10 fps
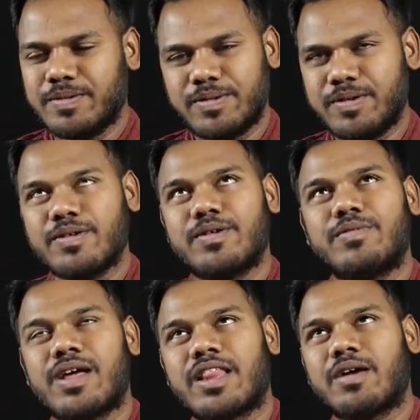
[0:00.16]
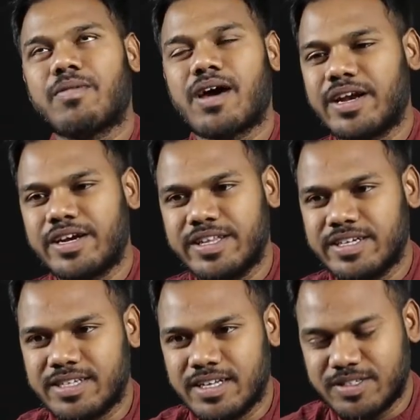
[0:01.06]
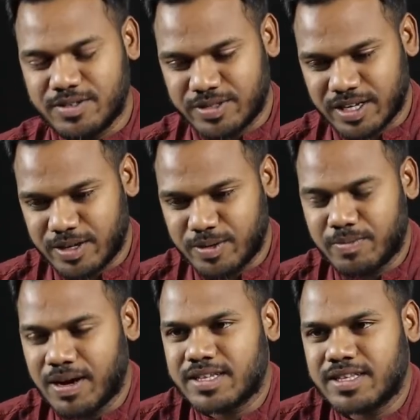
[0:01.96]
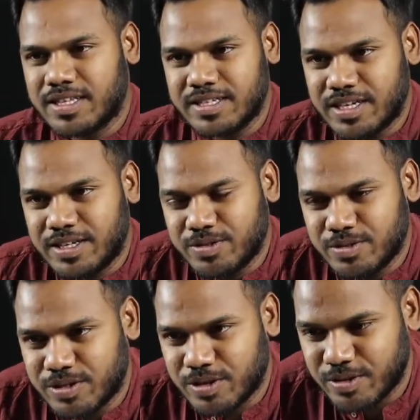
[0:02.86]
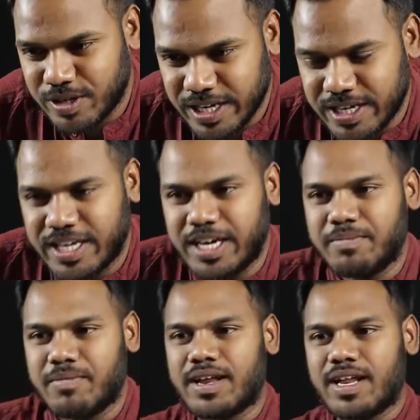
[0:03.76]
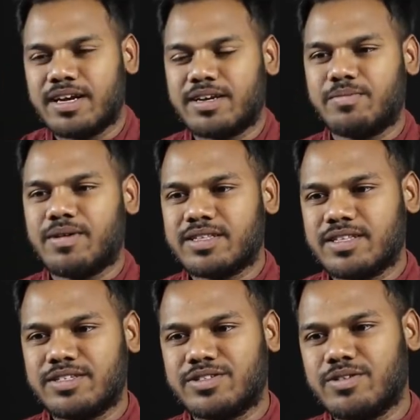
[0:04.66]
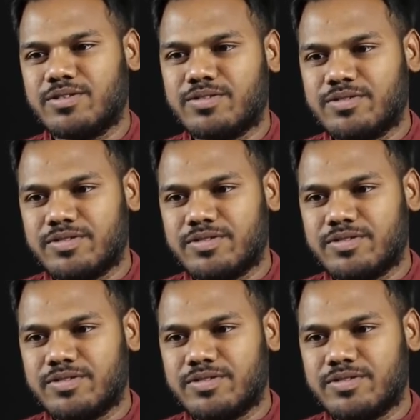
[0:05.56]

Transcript: ఇప్పుడు దాదాపు ఆరేడు దేశాలు చూశారు భారతదేశాన్ని చూశారు ఏంటి ఏం మారాలంటారు భారతదేశంలో